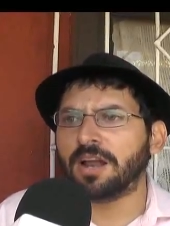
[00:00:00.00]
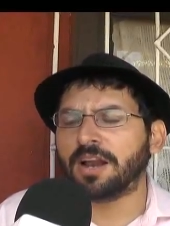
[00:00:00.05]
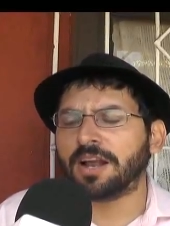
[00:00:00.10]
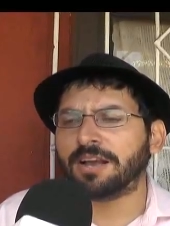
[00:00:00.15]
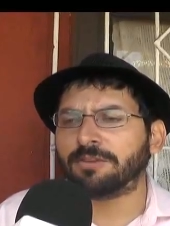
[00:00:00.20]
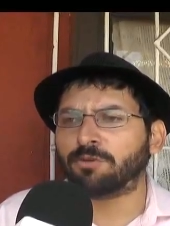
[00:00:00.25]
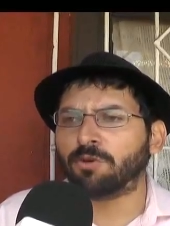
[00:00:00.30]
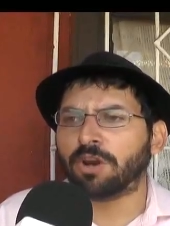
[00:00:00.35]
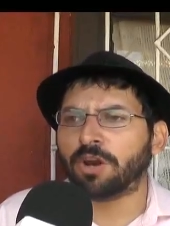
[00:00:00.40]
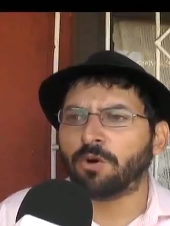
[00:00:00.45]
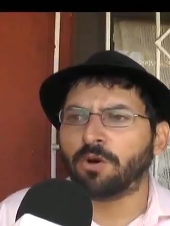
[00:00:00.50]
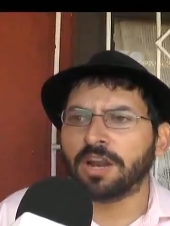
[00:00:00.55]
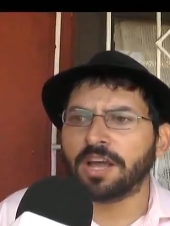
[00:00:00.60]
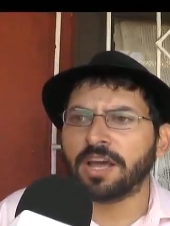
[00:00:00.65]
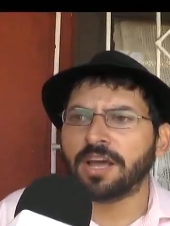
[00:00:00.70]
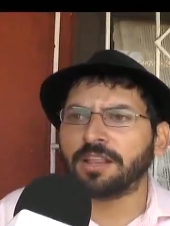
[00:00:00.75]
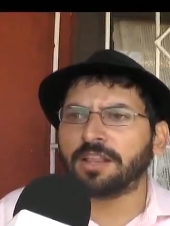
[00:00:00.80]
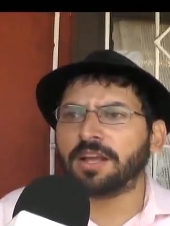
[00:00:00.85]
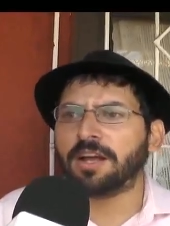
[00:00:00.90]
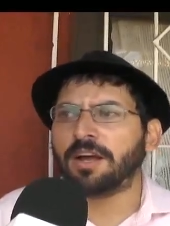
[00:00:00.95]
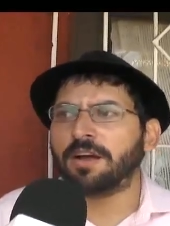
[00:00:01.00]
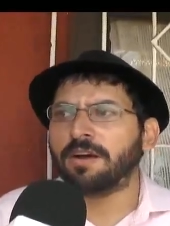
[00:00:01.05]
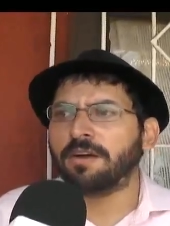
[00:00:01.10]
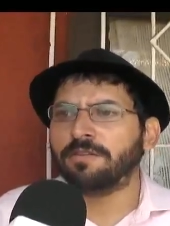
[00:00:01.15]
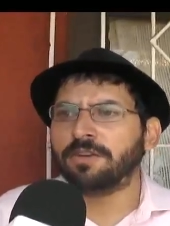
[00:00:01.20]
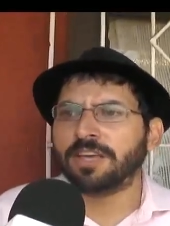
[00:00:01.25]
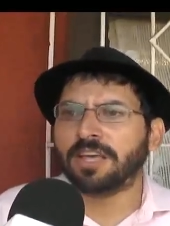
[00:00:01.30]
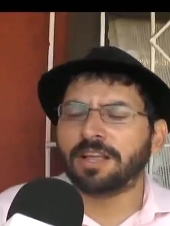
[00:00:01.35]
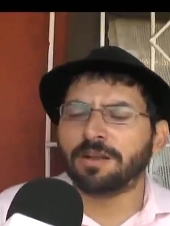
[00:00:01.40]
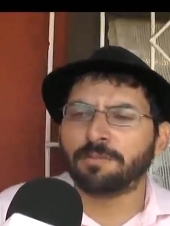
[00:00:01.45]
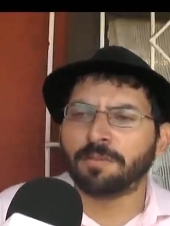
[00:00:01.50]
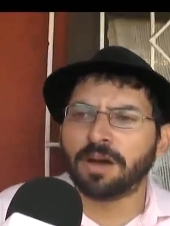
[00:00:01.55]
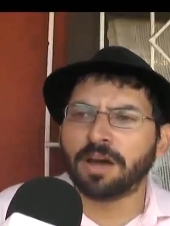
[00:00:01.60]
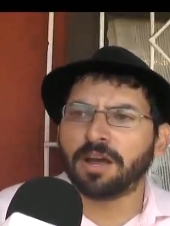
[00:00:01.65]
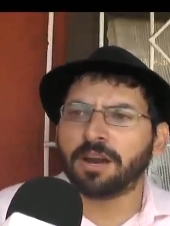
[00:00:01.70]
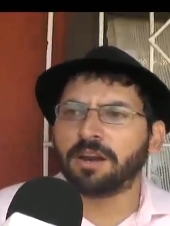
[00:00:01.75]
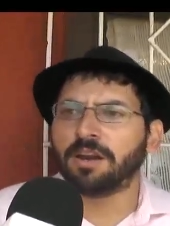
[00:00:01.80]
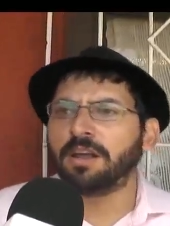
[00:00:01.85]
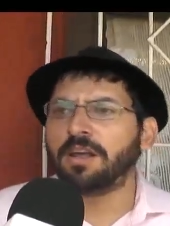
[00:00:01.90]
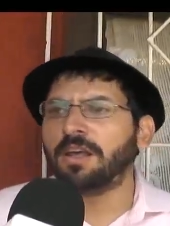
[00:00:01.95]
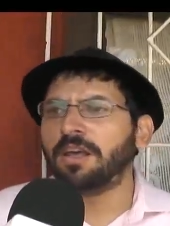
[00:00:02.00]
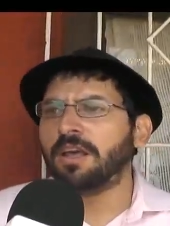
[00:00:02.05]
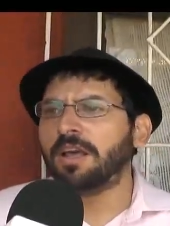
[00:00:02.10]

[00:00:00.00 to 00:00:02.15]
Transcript: en el caso de Recoleta, Viña del Mar,